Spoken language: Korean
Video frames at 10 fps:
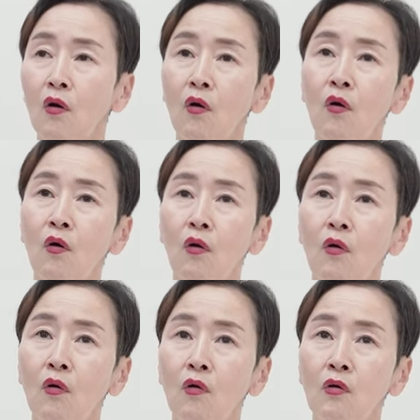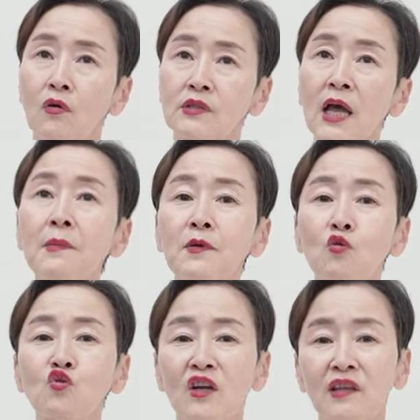어 사이비
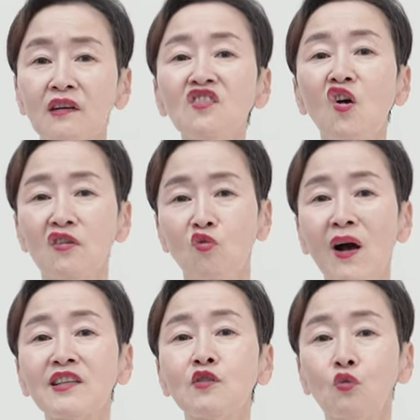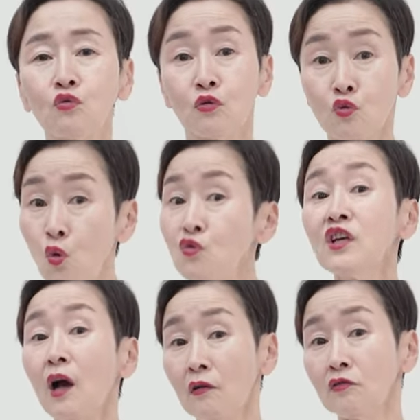교주한테 끌려가는 광신도들
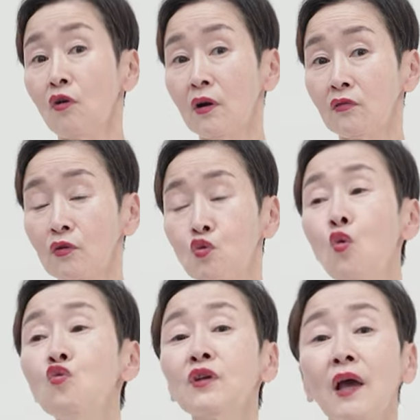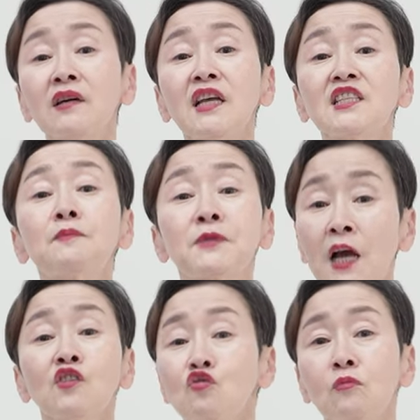좋으니까 끌려가는 거예요. 좋은 게 그게
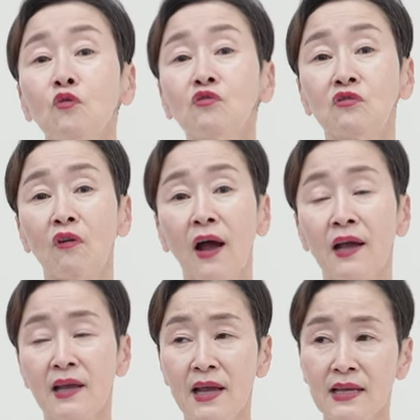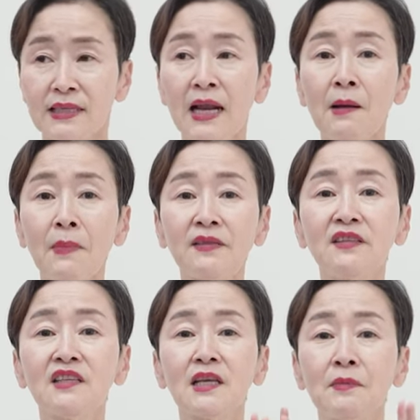집착인 줄 모르는 거야.
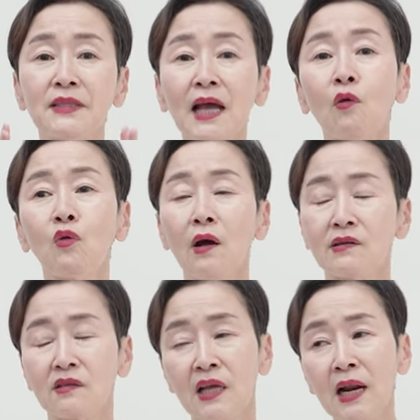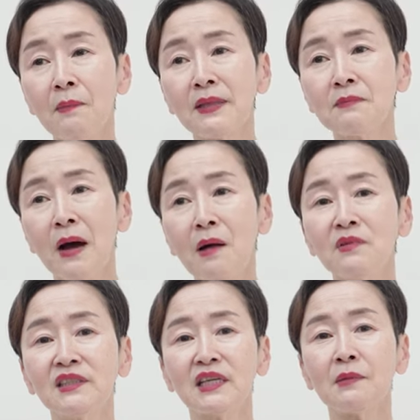사랑받는 느낌이 딱 올라와서 사랑받는
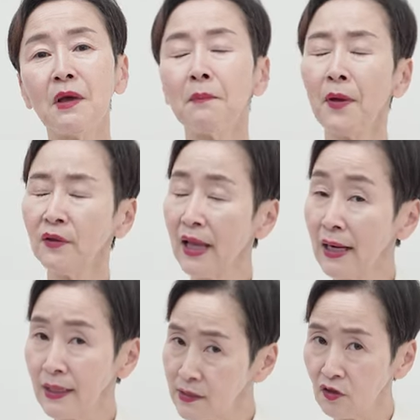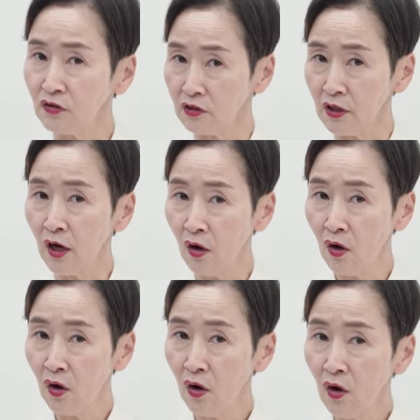마음을 느끼면 편안해지거든요.
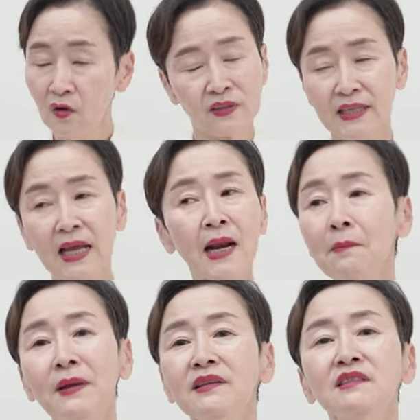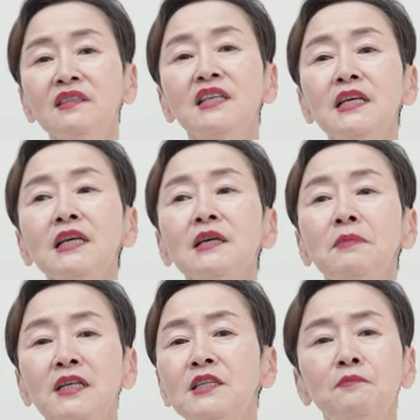근데 사랑받는
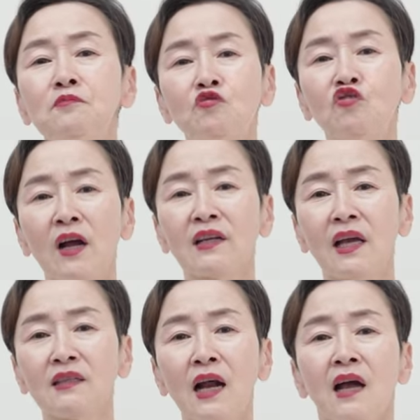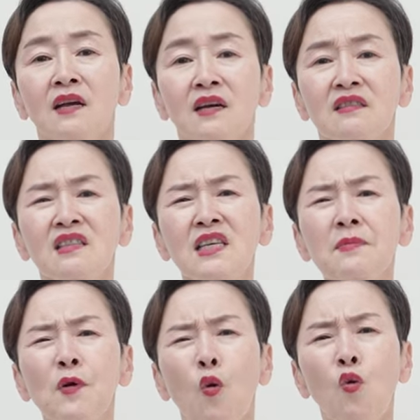느낌에 집중하는 게 아니라
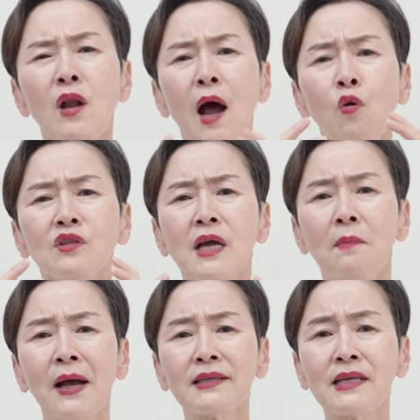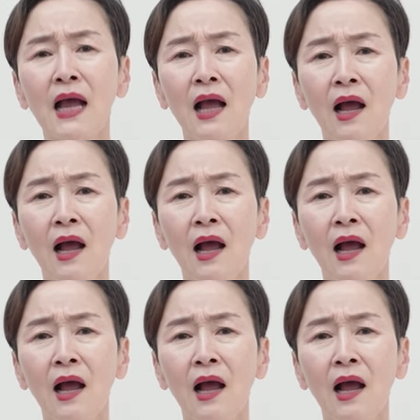느낌이 올라오자마자